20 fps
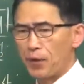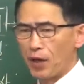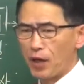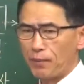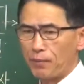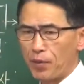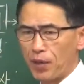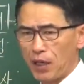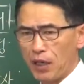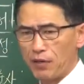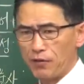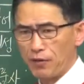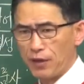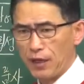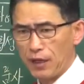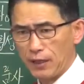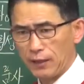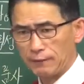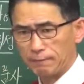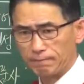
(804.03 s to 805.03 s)
편한, 편한
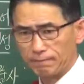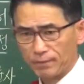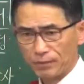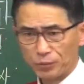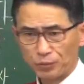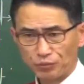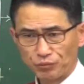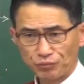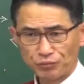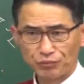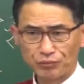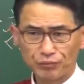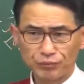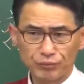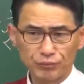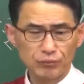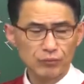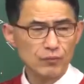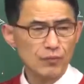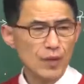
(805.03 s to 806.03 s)
거야
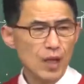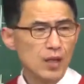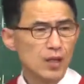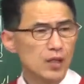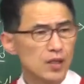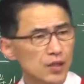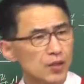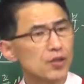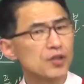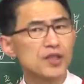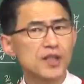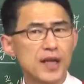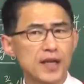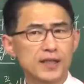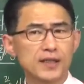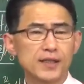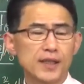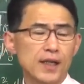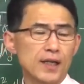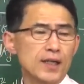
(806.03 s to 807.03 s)
이걸
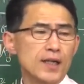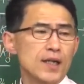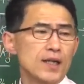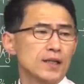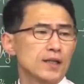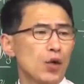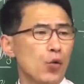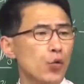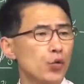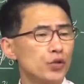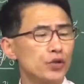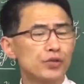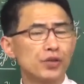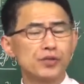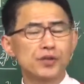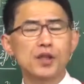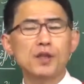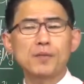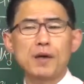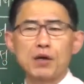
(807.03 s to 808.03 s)
이야기야 그러니까 오늘
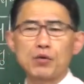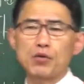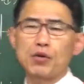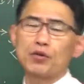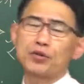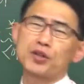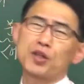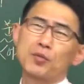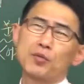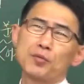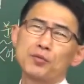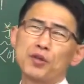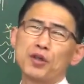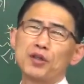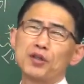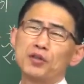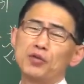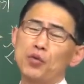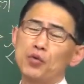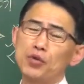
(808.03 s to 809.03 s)
선생님하고 어떻게
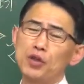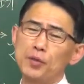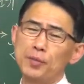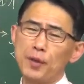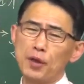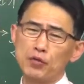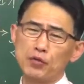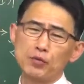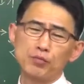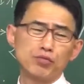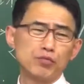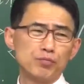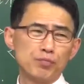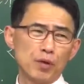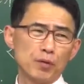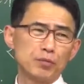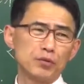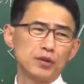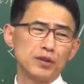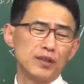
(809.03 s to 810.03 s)
보면 오늘 배우는
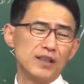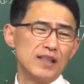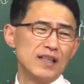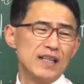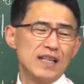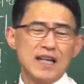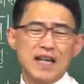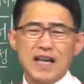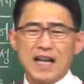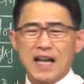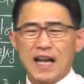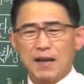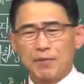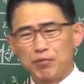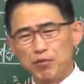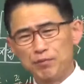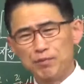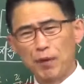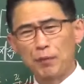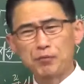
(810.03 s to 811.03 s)
문법은
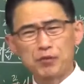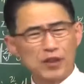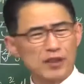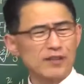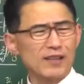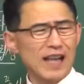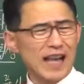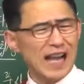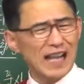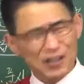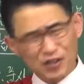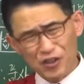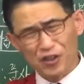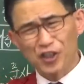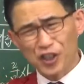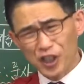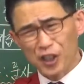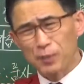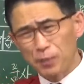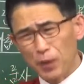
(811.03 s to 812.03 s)
문법 중에서 아주
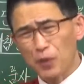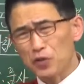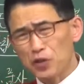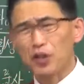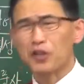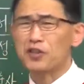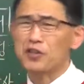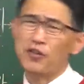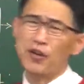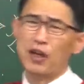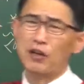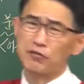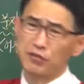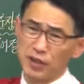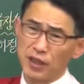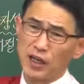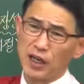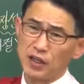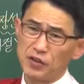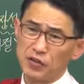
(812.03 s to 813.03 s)
기본적인 거라고
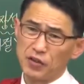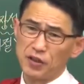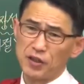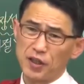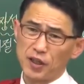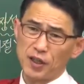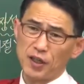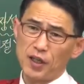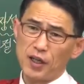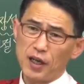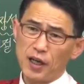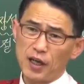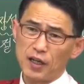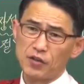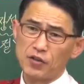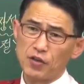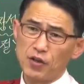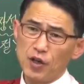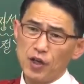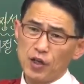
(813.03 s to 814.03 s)
생각하셔야 돼요.
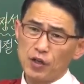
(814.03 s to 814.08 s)
알았죠?